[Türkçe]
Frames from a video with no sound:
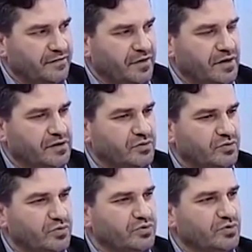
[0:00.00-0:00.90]
Fakat
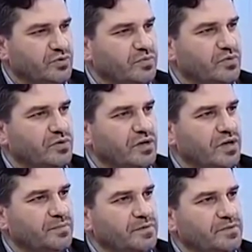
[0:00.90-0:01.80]
düzgün bu konuda
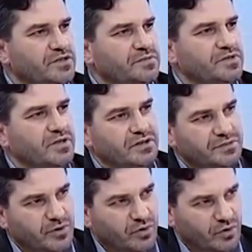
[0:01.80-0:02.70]
yapılmış hiçbir
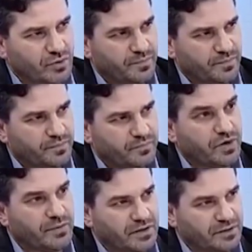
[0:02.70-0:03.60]
çalışma yok. Hmm.
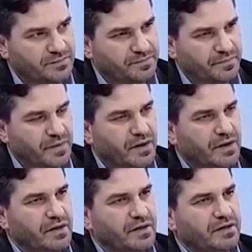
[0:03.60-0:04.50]
Bulamadım.
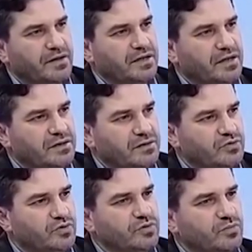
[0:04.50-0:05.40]
Neden?
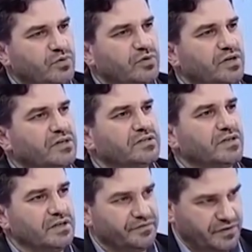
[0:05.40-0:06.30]
Çünkü bu konularda
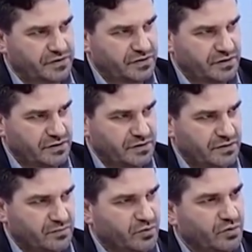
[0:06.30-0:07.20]
zayıfız.
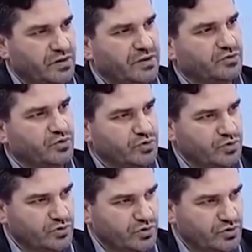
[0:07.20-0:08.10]
Bu konularda
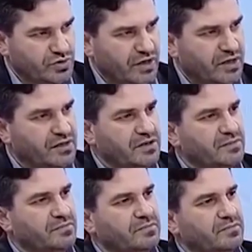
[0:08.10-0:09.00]
güçsüzüz.
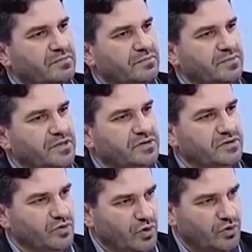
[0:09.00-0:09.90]

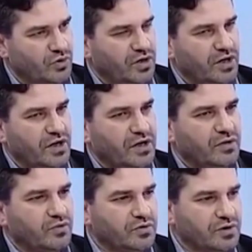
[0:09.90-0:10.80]
Eğitimimiz yok.
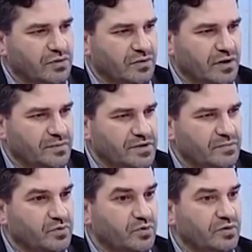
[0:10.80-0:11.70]
Ondan dolayı
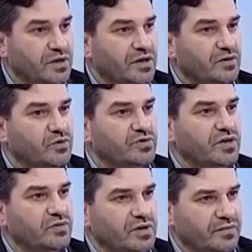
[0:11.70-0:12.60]
bizim bu konulara
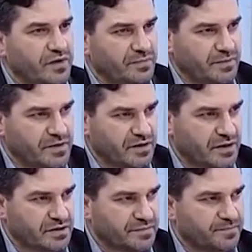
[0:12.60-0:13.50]
özel önem vermemiz
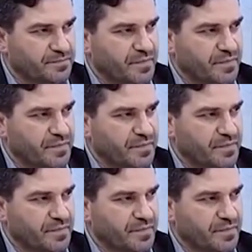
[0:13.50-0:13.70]
lazım.